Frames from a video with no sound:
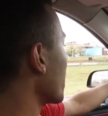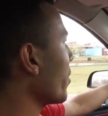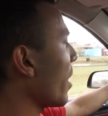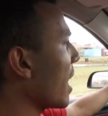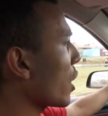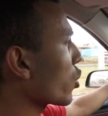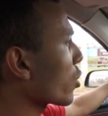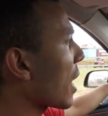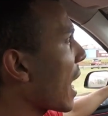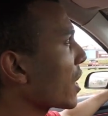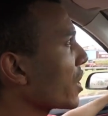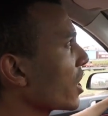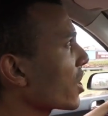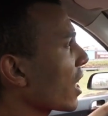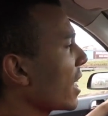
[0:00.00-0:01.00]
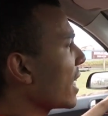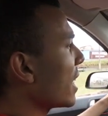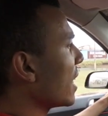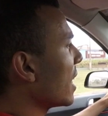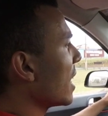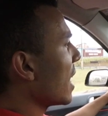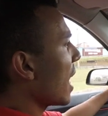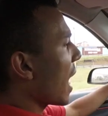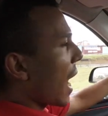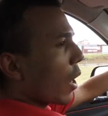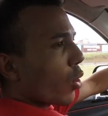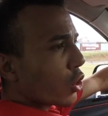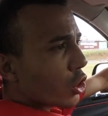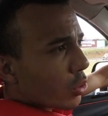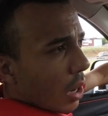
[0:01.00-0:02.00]
Que vai ajudar a gente aí a
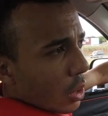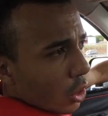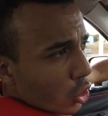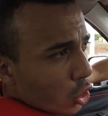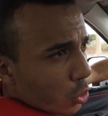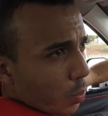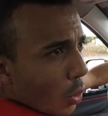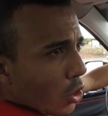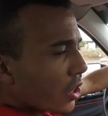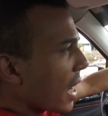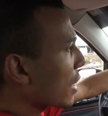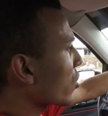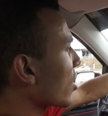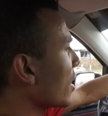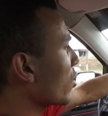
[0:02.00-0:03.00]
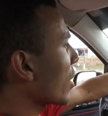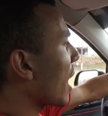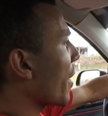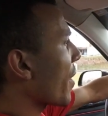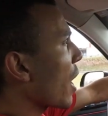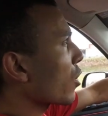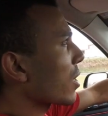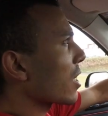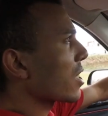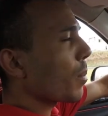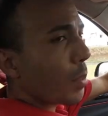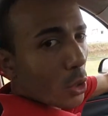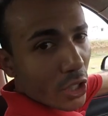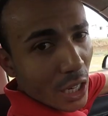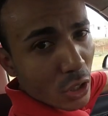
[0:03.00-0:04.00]
continuar nossos projetos aí no canal, trazer
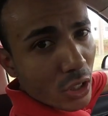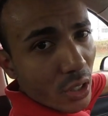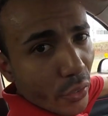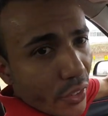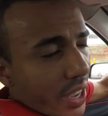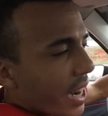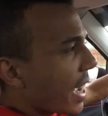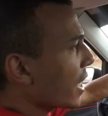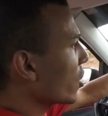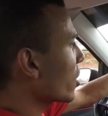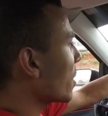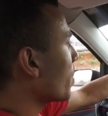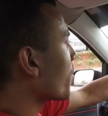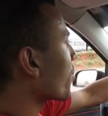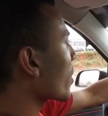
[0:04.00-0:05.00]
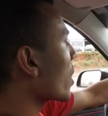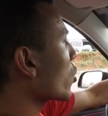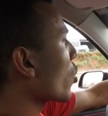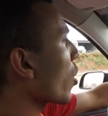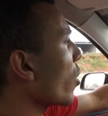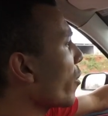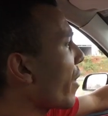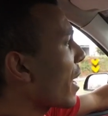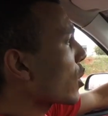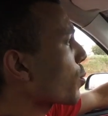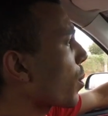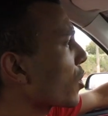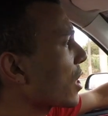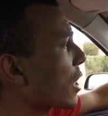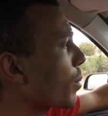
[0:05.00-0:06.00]
projetos diferentes. Tô com vários
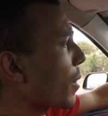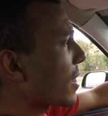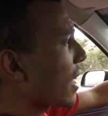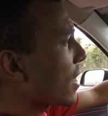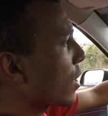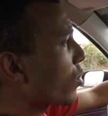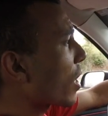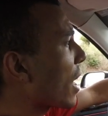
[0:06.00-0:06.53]
projetos para trazer